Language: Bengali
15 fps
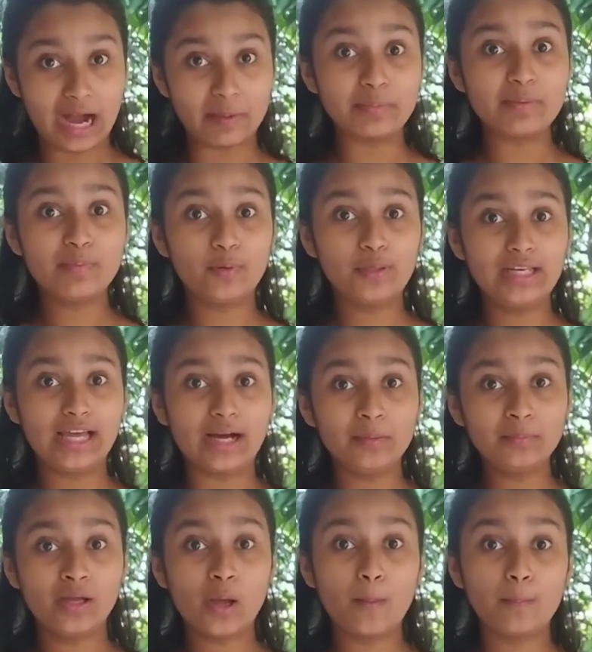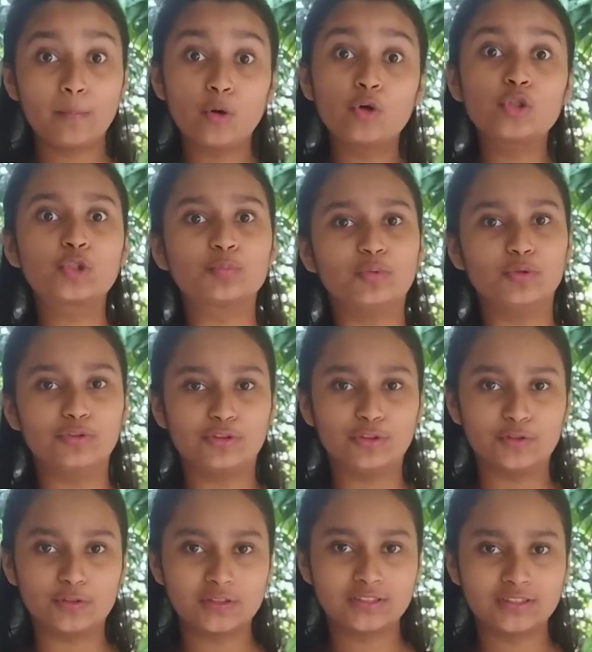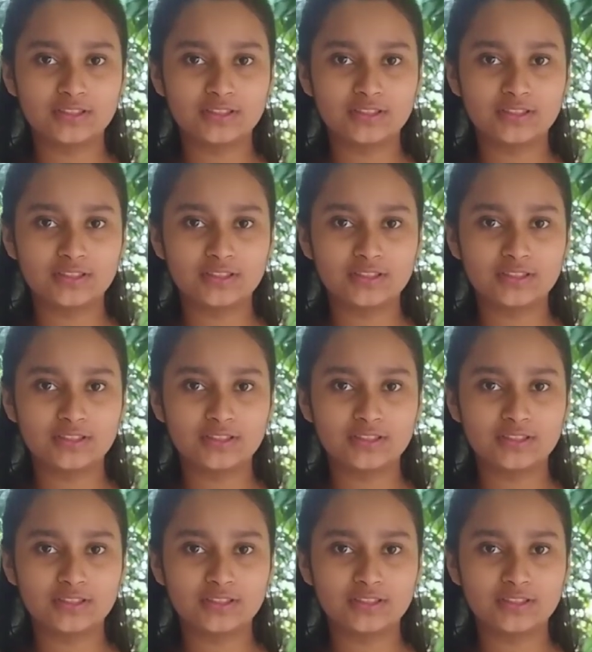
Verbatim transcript: আমি বললাম ভুসমন্তর